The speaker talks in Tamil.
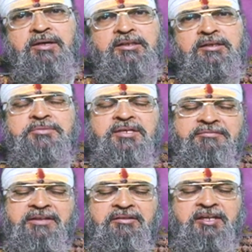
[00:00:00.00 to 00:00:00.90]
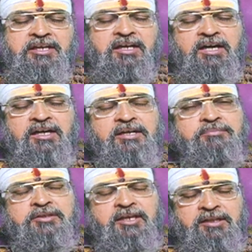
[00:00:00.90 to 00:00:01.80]
மாதம் இருபத்தி
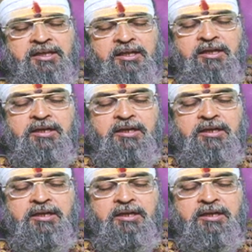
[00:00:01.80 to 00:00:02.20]
ஆறாம் தேதி